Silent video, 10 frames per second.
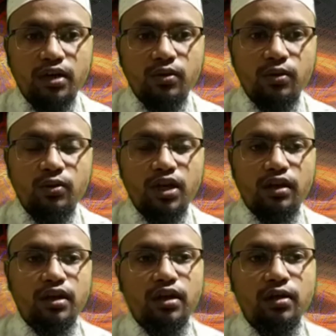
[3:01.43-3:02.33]
আহু আল
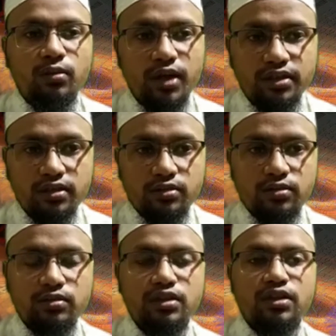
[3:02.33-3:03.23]
হেল্লু মাইতাতহু
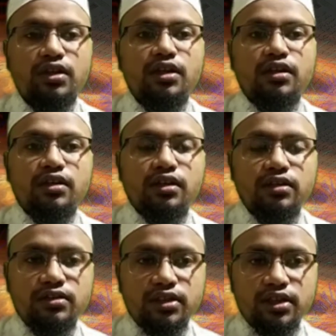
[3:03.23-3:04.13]

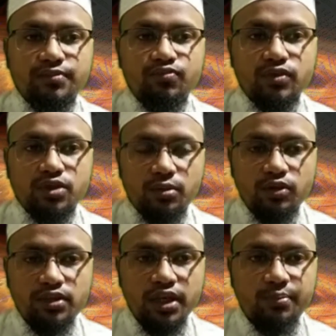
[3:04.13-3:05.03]
যে
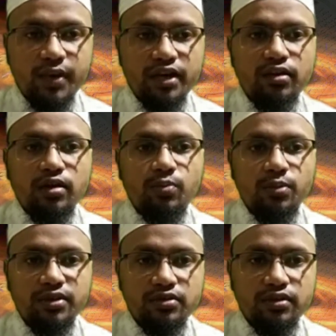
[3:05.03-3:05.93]
সমুদ্রের পানি হলো
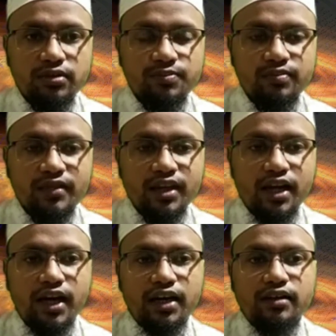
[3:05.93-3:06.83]
পবিত্র
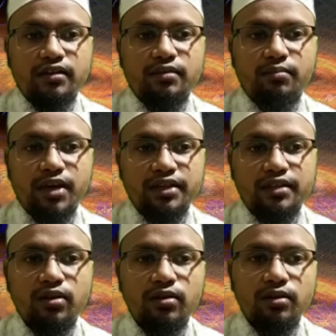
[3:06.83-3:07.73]
আর
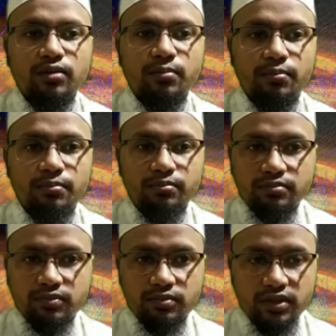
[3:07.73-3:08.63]
মাইতা হলো
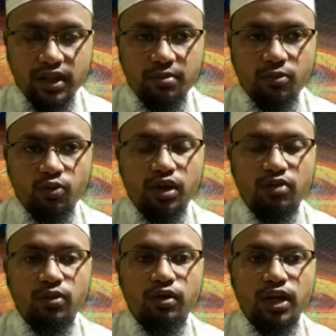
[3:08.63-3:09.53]
তার
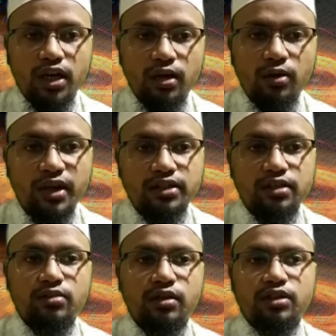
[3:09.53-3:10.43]
হেল্লু
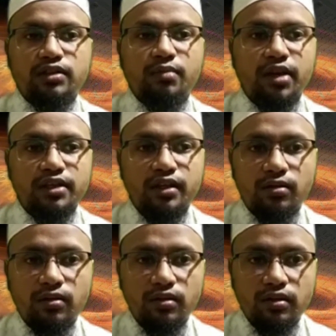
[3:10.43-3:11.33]
মাইতাথু এবং তার মাইতা
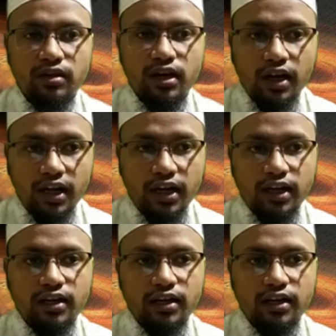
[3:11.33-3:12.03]
হলো হালাল